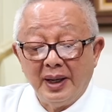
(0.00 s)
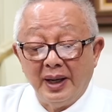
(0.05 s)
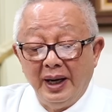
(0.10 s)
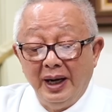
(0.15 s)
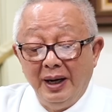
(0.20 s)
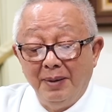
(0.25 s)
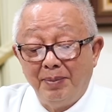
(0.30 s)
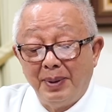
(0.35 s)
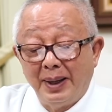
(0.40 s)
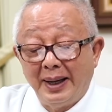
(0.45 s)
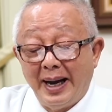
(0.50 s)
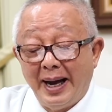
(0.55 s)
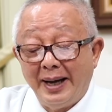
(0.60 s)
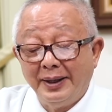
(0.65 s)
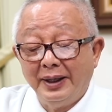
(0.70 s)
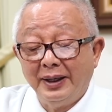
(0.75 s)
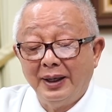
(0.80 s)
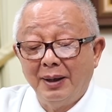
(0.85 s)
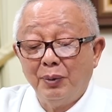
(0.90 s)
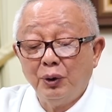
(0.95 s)
อีกประการ
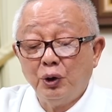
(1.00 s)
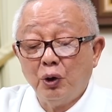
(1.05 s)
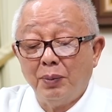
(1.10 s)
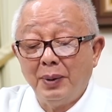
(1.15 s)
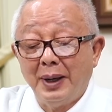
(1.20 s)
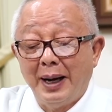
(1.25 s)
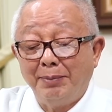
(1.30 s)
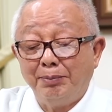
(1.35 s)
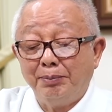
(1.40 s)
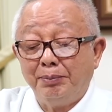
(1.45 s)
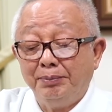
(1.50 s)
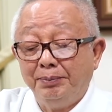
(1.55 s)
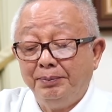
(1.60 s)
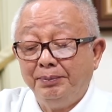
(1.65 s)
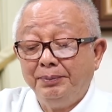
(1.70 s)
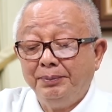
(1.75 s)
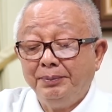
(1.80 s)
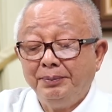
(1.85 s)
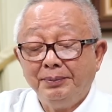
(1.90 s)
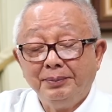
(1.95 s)
หนึ่งท่านผู้ชมครับ
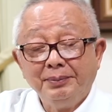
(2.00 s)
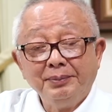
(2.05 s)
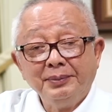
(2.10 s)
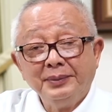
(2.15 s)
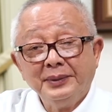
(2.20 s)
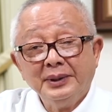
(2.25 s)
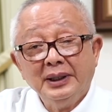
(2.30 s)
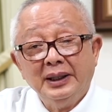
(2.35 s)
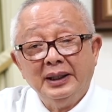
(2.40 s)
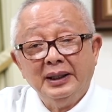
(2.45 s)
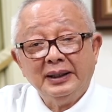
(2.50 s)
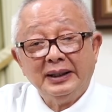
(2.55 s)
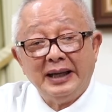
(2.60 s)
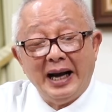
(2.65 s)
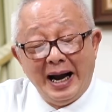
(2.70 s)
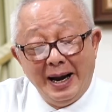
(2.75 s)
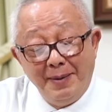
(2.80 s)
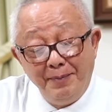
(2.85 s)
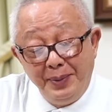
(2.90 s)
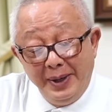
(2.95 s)

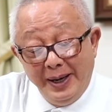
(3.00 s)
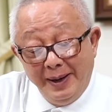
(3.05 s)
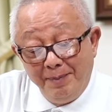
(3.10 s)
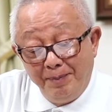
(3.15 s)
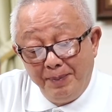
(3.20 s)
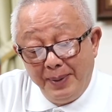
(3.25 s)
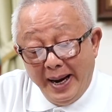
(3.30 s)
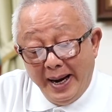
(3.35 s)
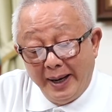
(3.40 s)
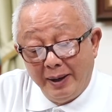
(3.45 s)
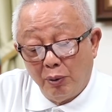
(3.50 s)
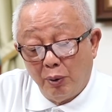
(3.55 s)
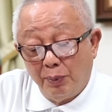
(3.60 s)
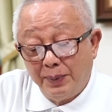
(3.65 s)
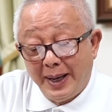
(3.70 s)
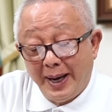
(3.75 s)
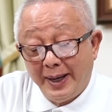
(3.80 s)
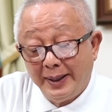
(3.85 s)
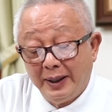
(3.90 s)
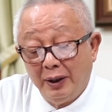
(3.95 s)
การเปลี่ยนแปลงระบบ
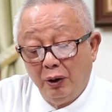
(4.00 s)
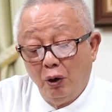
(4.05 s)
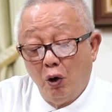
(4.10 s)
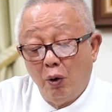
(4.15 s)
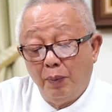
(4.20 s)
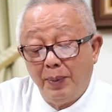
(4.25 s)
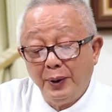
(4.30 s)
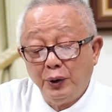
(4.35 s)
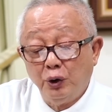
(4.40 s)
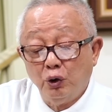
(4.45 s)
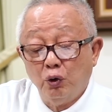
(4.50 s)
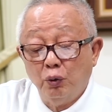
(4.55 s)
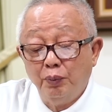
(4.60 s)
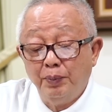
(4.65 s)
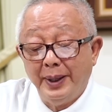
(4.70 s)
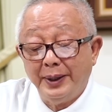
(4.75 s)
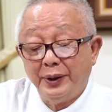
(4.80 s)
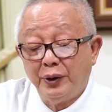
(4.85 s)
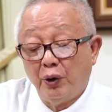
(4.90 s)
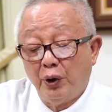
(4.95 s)
การเงินโลกไปสู่
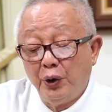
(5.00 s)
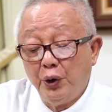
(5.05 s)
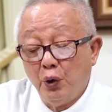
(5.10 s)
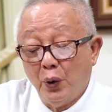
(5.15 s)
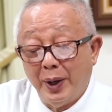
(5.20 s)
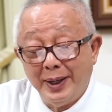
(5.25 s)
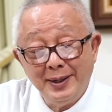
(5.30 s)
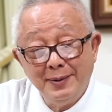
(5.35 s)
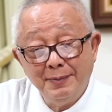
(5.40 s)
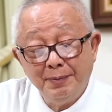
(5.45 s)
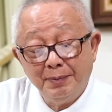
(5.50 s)
เปโตรหยวน